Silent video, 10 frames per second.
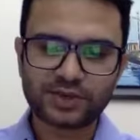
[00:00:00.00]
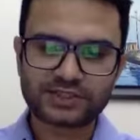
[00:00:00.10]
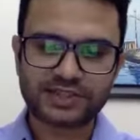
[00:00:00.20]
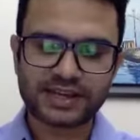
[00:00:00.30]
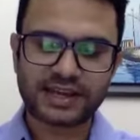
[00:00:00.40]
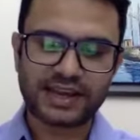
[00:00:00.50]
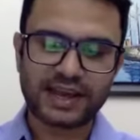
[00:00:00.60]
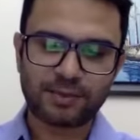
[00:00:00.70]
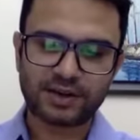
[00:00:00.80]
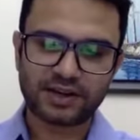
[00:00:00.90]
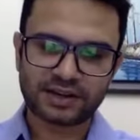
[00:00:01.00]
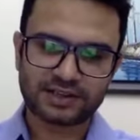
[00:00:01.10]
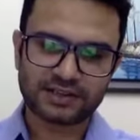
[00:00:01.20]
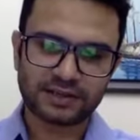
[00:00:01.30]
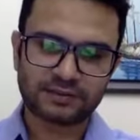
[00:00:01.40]
ওয়ার্ডস থাকে হ্যাঁ আমার
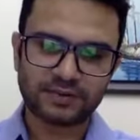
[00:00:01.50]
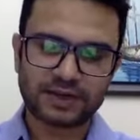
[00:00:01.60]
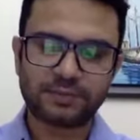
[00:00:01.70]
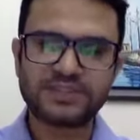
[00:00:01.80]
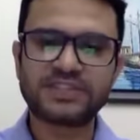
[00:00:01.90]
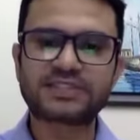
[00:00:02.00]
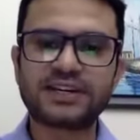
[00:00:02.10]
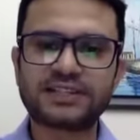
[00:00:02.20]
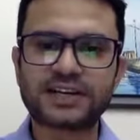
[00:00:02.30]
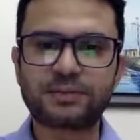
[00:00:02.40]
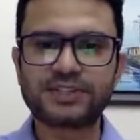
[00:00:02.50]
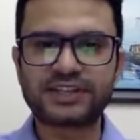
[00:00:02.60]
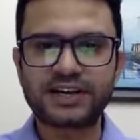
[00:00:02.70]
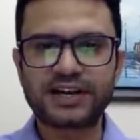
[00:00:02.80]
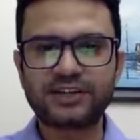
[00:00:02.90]
একটা বিজনেস কার্ড থাকবে
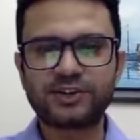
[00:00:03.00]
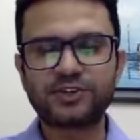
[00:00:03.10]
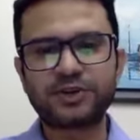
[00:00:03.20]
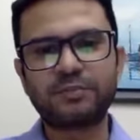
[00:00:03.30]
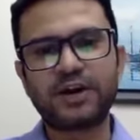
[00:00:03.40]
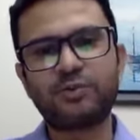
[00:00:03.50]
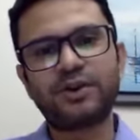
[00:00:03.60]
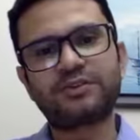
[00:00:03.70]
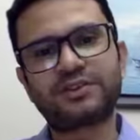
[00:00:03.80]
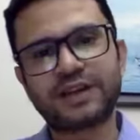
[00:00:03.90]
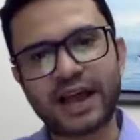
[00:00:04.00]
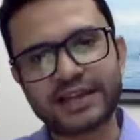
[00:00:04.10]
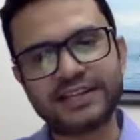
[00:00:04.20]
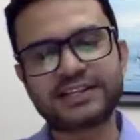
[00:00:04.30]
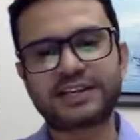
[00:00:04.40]
সেই কার্ডে হয়তো অনেক ভালো ভালো
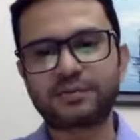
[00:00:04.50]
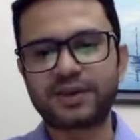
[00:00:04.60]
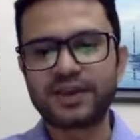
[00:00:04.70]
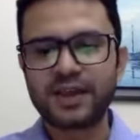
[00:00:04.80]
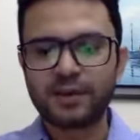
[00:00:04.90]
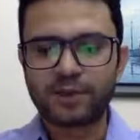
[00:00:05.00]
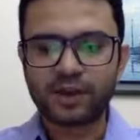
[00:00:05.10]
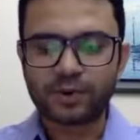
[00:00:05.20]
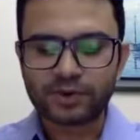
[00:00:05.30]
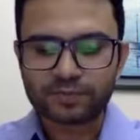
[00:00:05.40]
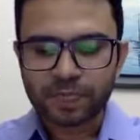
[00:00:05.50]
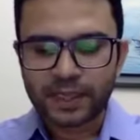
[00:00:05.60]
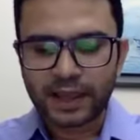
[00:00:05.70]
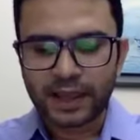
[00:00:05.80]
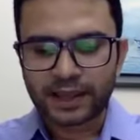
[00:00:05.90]
আইডিয়া থাকবে ভালো ভালো
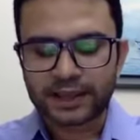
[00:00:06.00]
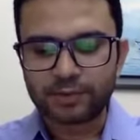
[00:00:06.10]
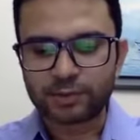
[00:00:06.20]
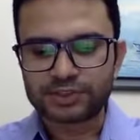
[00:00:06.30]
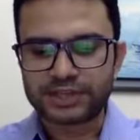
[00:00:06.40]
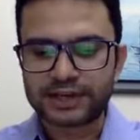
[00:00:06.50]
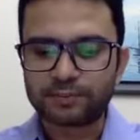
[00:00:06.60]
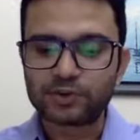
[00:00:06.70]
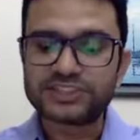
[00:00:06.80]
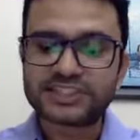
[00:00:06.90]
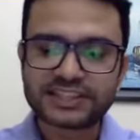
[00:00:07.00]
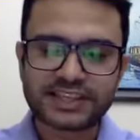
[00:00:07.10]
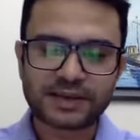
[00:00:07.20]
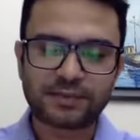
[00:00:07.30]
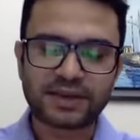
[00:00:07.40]
কি বলবো যে এখানে পজিশন
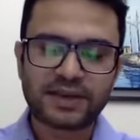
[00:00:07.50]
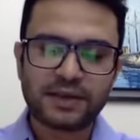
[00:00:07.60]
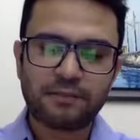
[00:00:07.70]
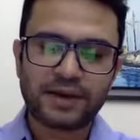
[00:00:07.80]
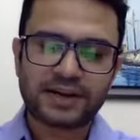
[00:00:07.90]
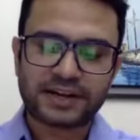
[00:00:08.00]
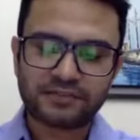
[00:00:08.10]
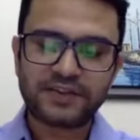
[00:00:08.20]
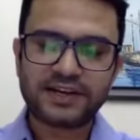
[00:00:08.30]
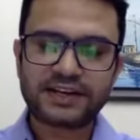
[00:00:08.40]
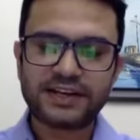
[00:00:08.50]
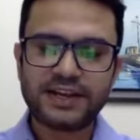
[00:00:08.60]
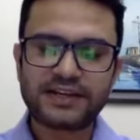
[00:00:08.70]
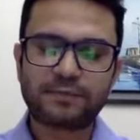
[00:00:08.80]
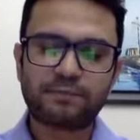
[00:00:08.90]
থাকবে বাট ডেফিনেটলি
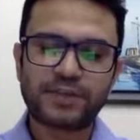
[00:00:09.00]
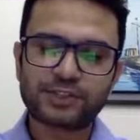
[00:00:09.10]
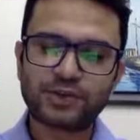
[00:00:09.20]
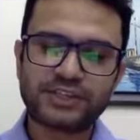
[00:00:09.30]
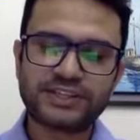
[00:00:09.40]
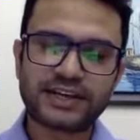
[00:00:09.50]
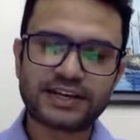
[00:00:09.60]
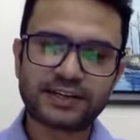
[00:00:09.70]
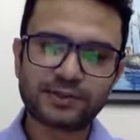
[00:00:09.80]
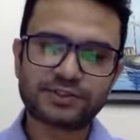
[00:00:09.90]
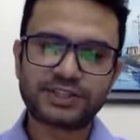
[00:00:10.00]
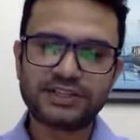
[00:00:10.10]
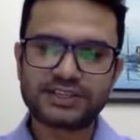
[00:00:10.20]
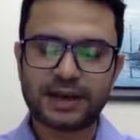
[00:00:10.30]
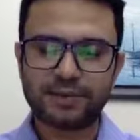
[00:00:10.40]
এটার পেছনের জায়গাটাই হচ্ছে
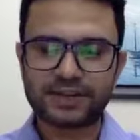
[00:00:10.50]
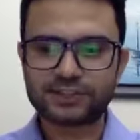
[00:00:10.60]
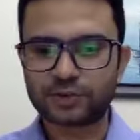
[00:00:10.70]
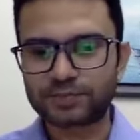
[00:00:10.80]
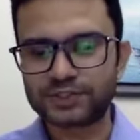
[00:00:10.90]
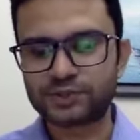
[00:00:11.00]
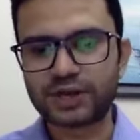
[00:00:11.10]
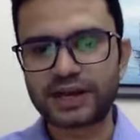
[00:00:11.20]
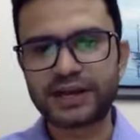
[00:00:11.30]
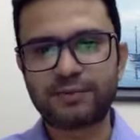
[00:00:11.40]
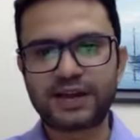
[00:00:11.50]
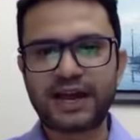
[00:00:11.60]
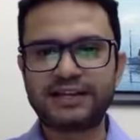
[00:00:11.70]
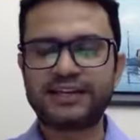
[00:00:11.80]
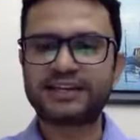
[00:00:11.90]
যে আমাকে সব কিছুর আগে আমার
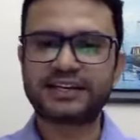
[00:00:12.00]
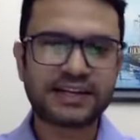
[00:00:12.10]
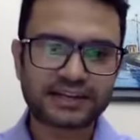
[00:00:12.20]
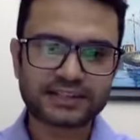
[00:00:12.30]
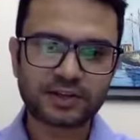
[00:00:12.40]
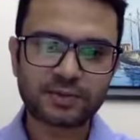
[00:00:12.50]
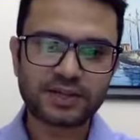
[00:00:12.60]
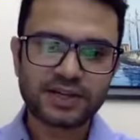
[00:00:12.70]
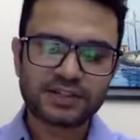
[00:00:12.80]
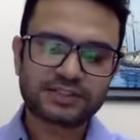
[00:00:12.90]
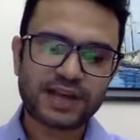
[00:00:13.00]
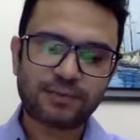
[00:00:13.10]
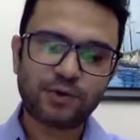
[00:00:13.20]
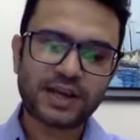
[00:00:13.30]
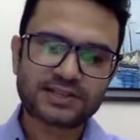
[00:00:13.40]
আইডিয়াটাকে রাখতে হবে
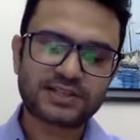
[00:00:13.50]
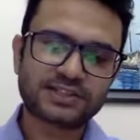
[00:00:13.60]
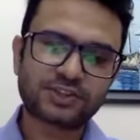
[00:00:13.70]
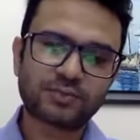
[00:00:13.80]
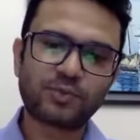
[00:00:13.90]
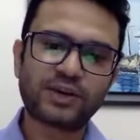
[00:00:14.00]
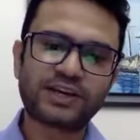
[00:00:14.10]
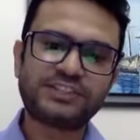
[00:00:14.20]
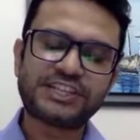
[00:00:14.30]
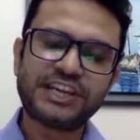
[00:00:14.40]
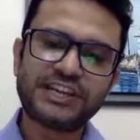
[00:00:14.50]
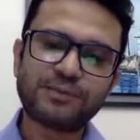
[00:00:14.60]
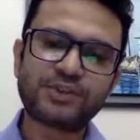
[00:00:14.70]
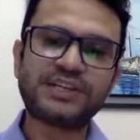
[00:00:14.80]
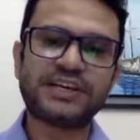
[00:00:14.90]
তারপরে আস্তে আস্তে সবগুলোকে
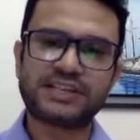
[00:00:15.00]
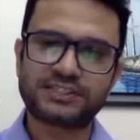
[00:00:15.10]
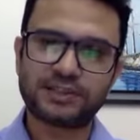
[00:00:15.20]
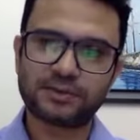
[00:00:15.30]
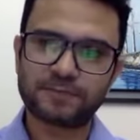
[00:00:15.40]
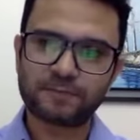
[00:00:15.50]
চেইনের মধ্যে নিয়ে আসতে হবে